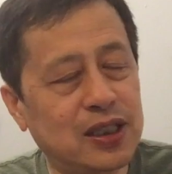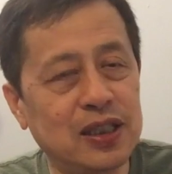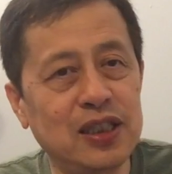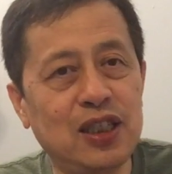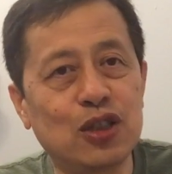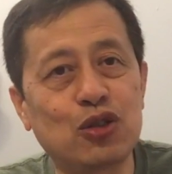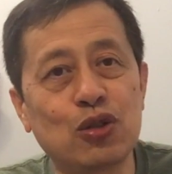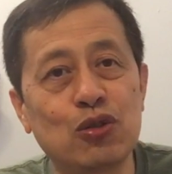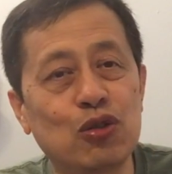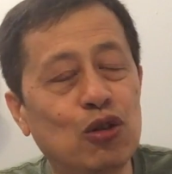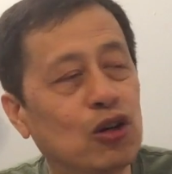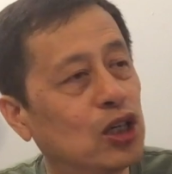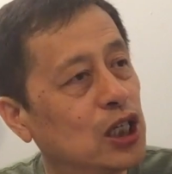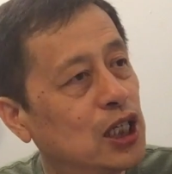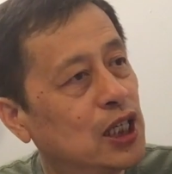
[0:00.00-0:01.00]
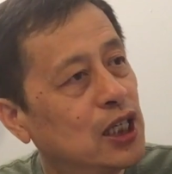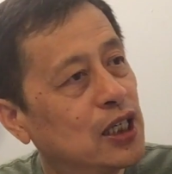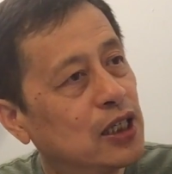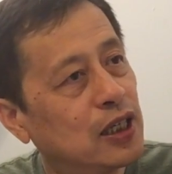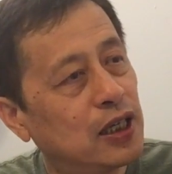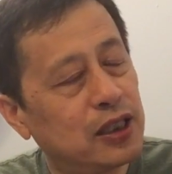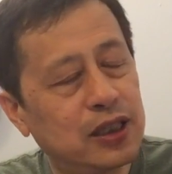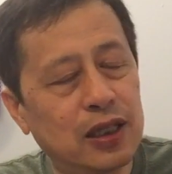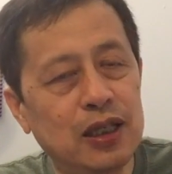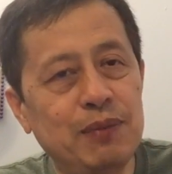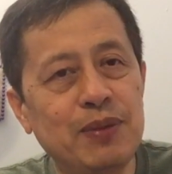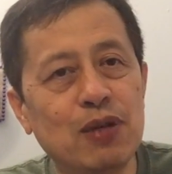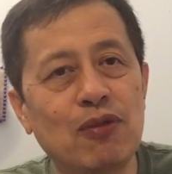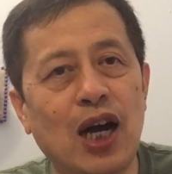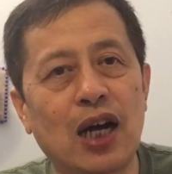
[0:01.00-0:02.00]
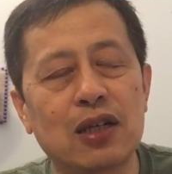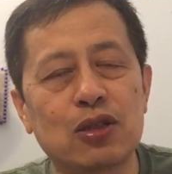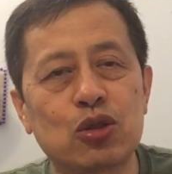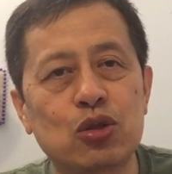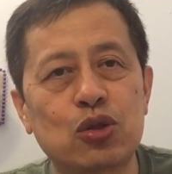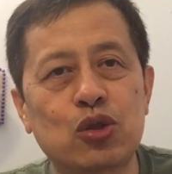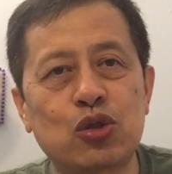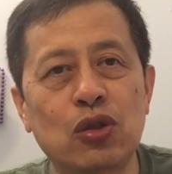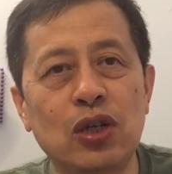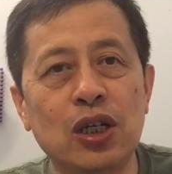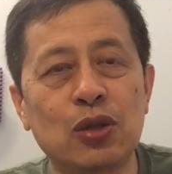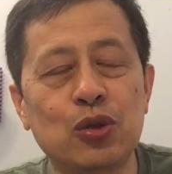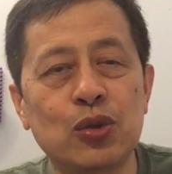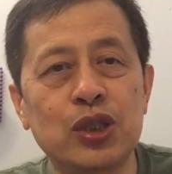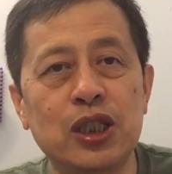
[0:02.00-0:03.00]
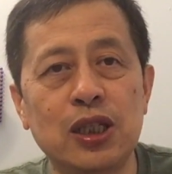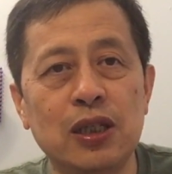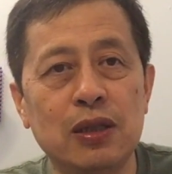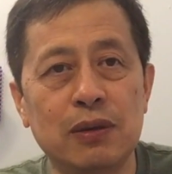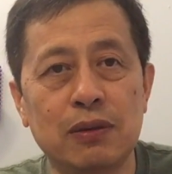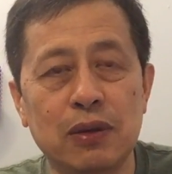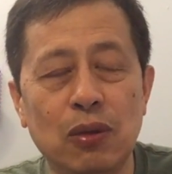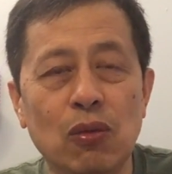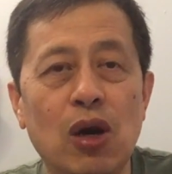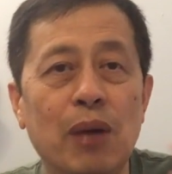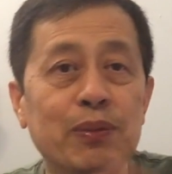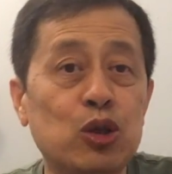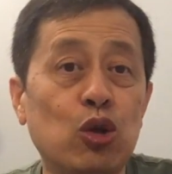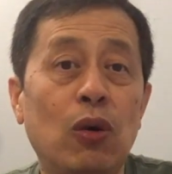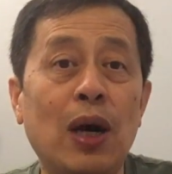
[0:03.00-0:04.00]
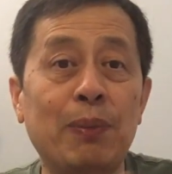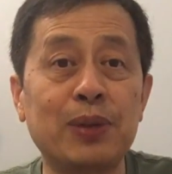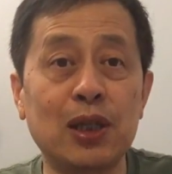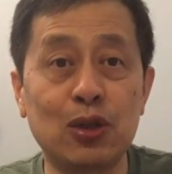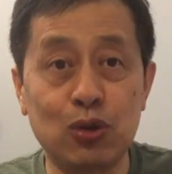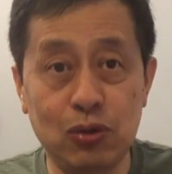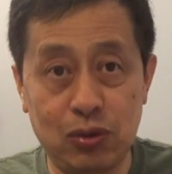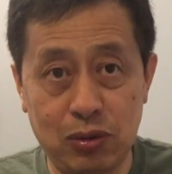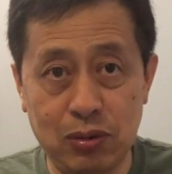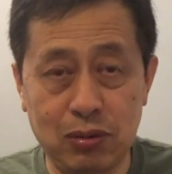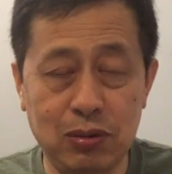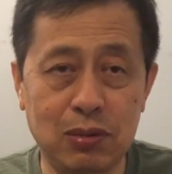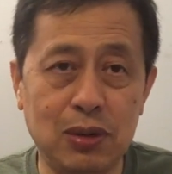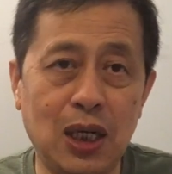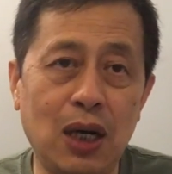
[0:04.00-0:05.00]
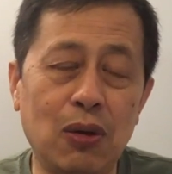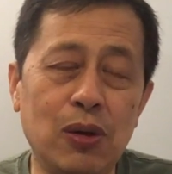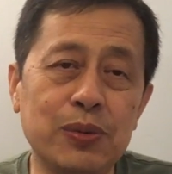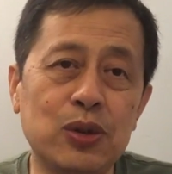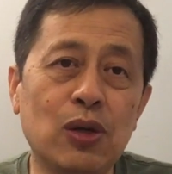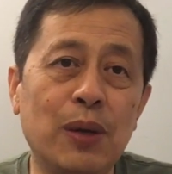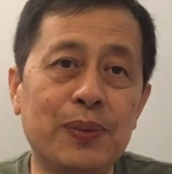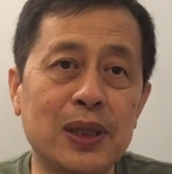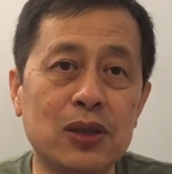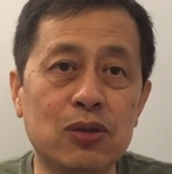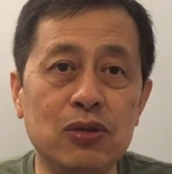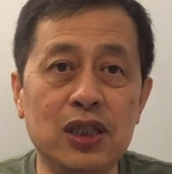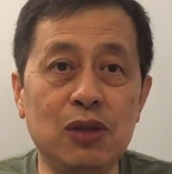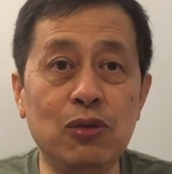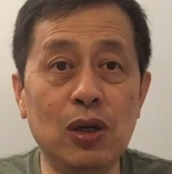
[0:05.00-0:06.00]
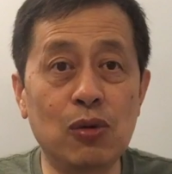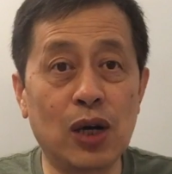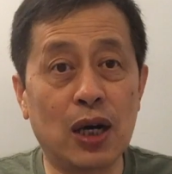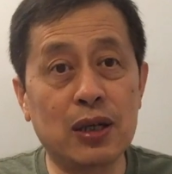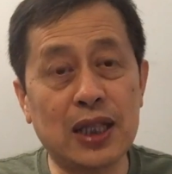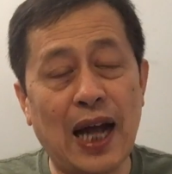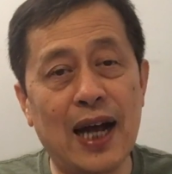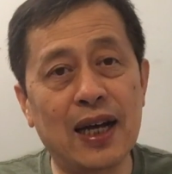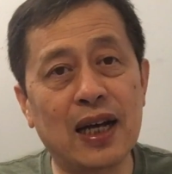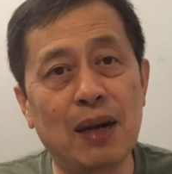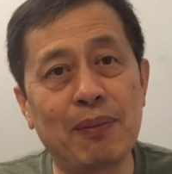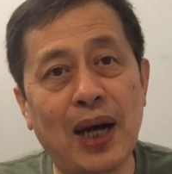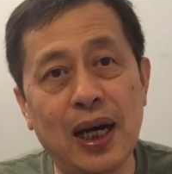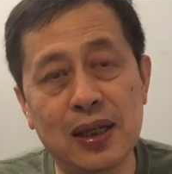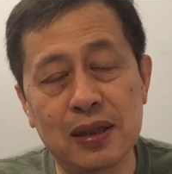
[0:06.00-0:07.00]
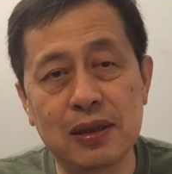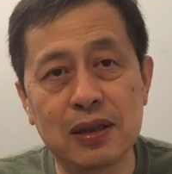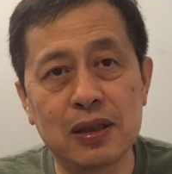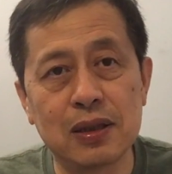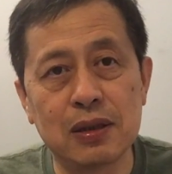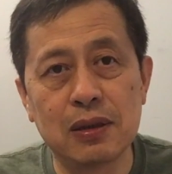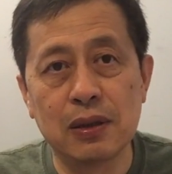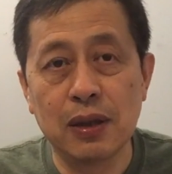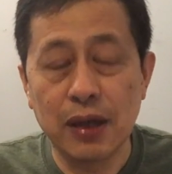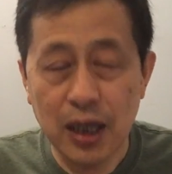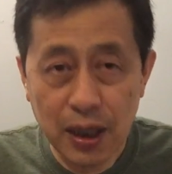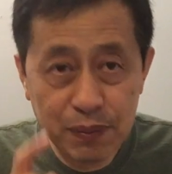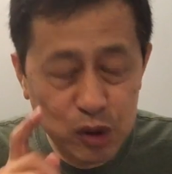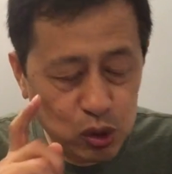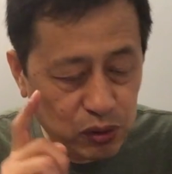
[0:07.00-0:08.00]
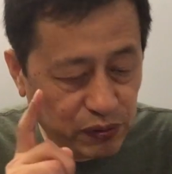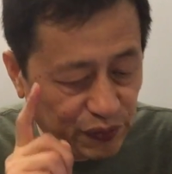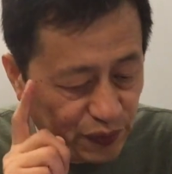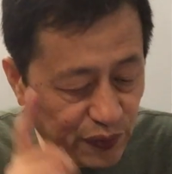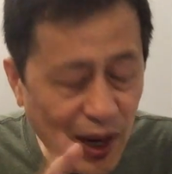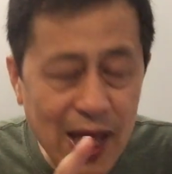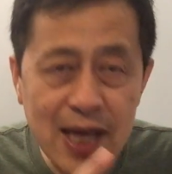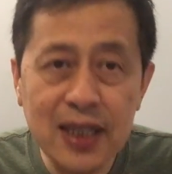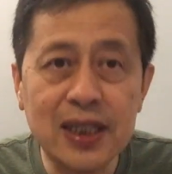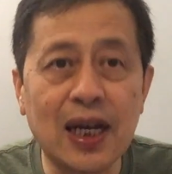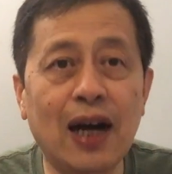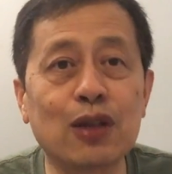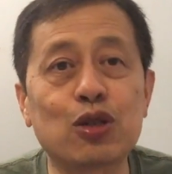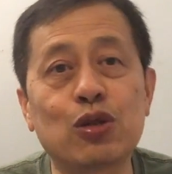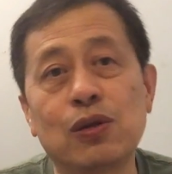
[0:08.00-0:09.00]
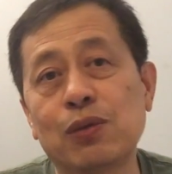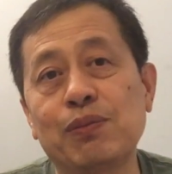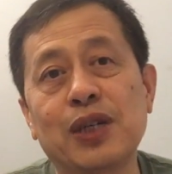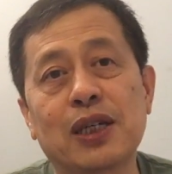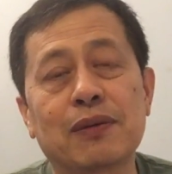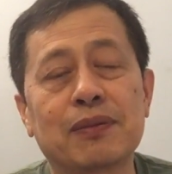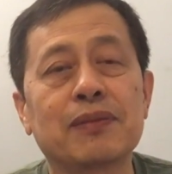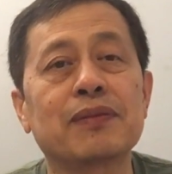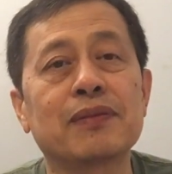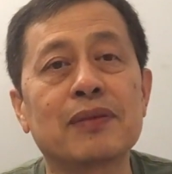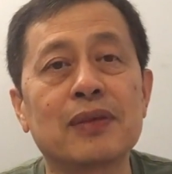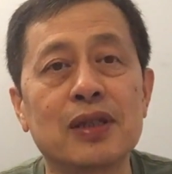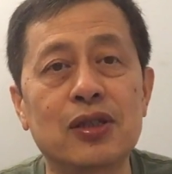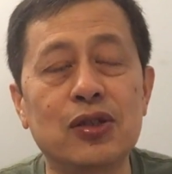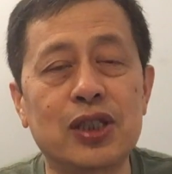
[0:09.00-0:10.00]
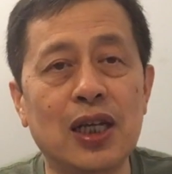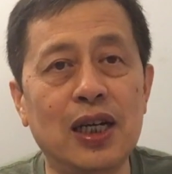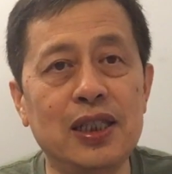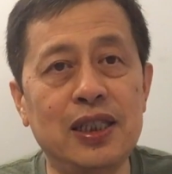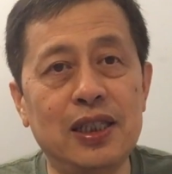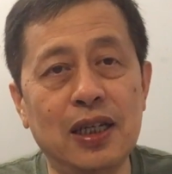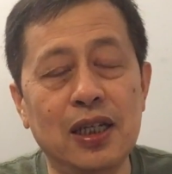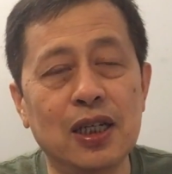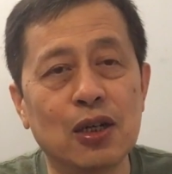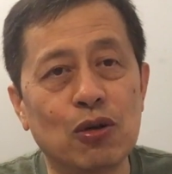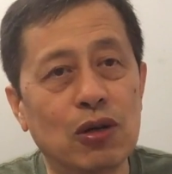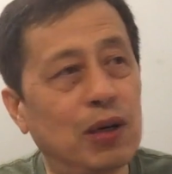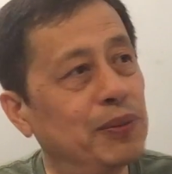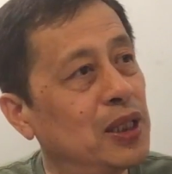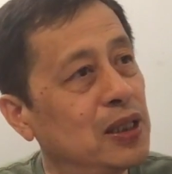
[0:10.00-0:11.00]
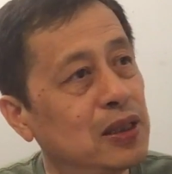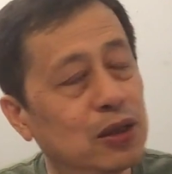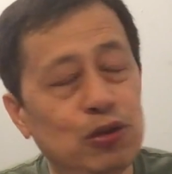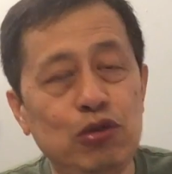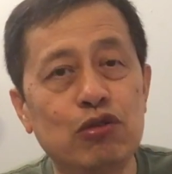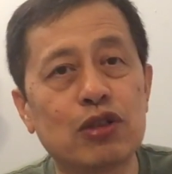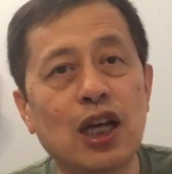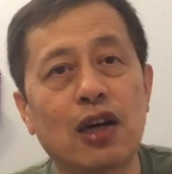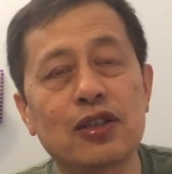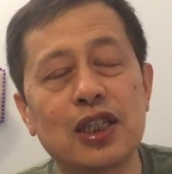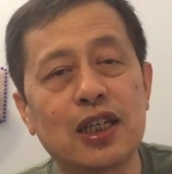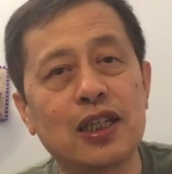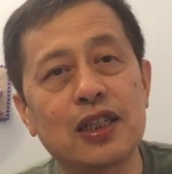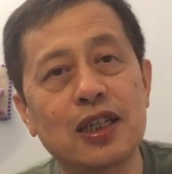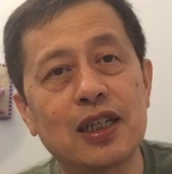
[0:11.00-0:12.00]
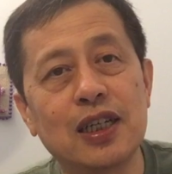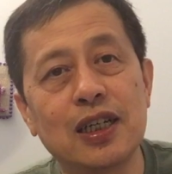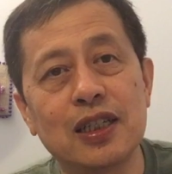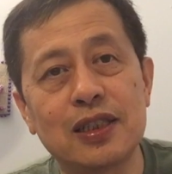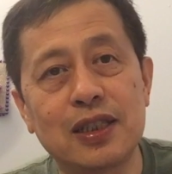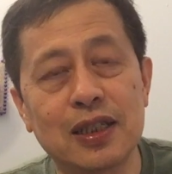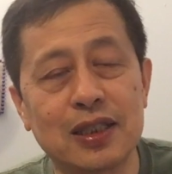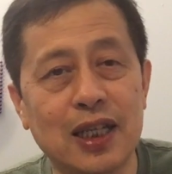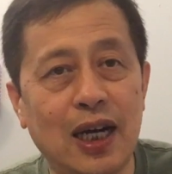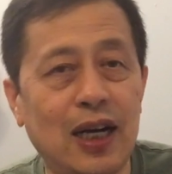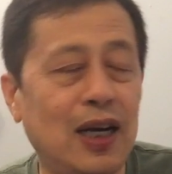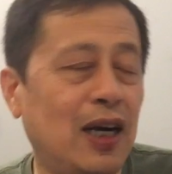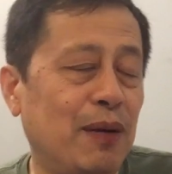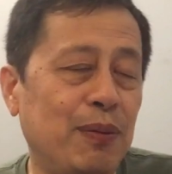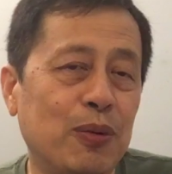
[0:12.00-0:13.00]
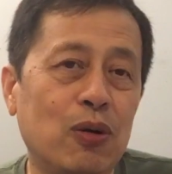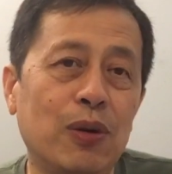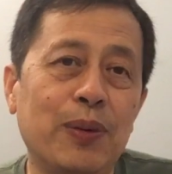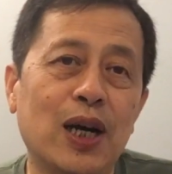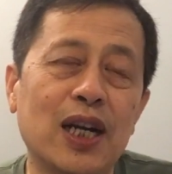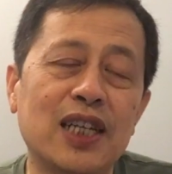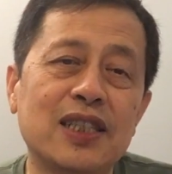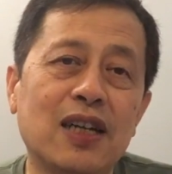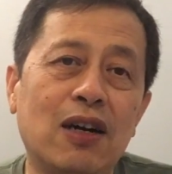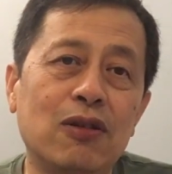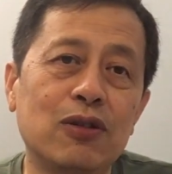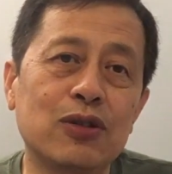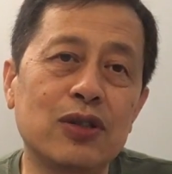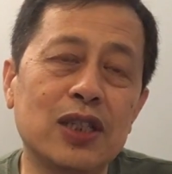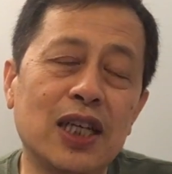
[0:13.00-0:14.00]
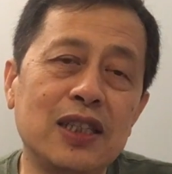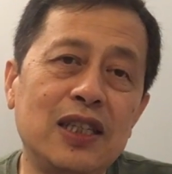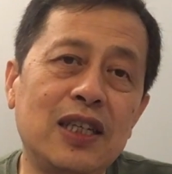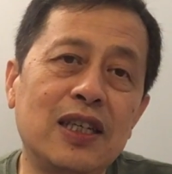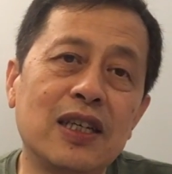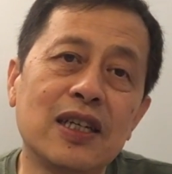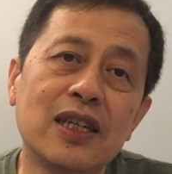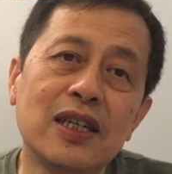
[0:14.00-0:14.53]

刺你中共人民网所有东西我们说话不算数你问我答案干嘛？非常聪明。就像以我们遇到那个警察国宝来找我说，那你